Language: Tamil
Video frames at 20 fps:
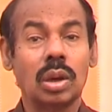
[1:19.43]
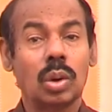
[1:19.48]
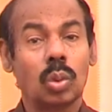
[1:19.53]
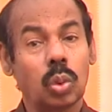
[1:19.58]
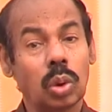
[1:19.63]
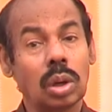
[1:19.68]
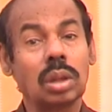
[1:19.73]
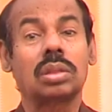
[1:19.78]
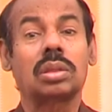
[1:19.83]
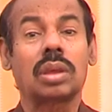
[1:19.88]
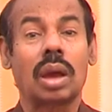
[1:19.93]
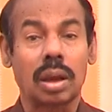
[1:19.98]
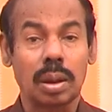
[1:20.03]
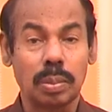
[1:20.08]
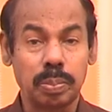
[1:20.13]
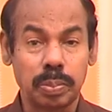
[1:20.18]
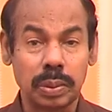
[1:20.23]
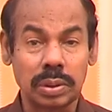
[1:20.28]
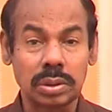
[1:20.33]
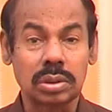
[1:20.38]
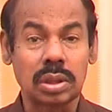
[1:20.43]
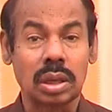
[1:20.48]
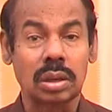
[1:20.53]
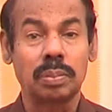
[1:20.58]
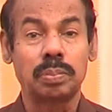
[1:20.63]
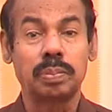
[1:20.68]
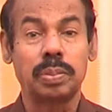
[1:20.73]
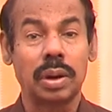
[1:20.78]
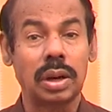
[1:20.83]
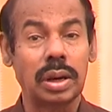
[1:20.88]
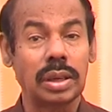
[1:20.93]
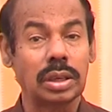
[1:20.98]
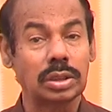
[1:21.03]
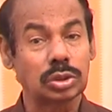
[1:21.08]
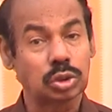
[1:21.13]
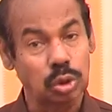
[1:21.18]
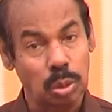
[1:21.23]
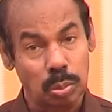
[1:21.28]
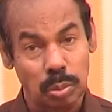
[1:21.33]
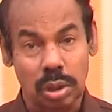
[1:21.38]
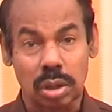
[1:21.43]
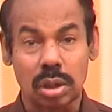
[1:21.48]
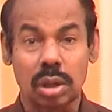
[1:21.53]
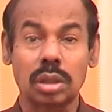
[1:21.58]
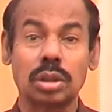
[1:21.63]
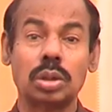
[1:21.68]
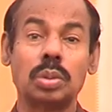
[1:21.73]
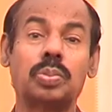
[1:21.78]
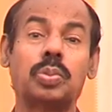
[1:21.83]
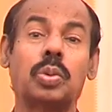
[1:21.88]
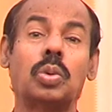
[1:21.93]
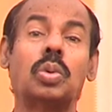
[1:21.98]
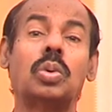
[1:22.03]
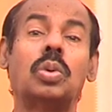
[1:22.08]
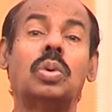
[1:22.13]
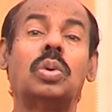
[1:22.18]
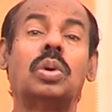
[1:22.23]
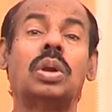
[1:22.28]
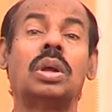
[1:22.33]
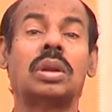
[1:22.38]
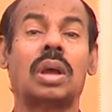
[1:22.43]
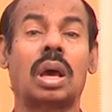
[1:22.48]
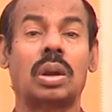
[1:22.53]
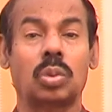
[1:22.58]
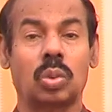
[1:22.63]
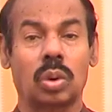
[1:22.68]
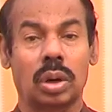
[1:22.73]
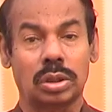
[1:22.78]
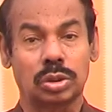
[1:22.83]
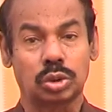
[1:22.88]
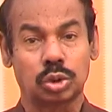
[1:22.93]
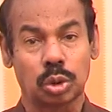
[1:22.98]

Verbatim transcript: ஒரு தகப்பன் தன் பிள்ளையை சுமக்கிறது போல நான் உங்களை